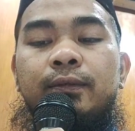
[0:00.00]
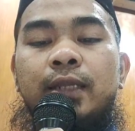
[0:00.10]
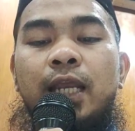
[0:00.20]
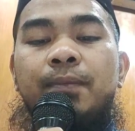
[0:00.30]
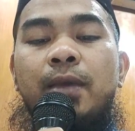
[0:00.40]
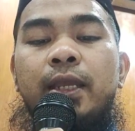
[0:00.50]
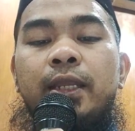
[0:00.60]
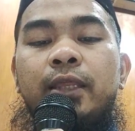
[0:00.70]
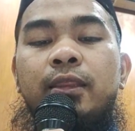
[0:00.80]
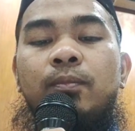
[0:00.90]
dalam
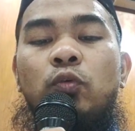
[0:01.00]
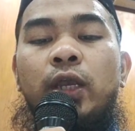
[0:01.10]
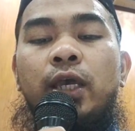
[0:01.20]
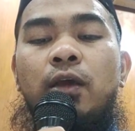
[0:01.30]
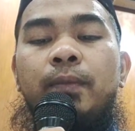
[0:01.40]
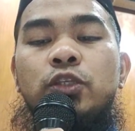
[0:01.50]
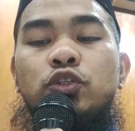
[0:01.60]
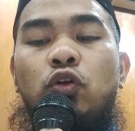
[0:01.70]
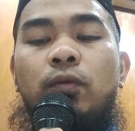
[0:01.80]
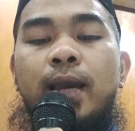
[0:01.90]
hadis Mughirah bin
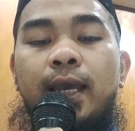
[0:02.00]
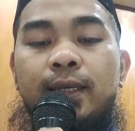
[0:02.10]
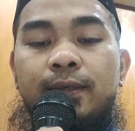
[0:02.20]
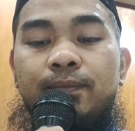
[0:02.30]
Syu'bah.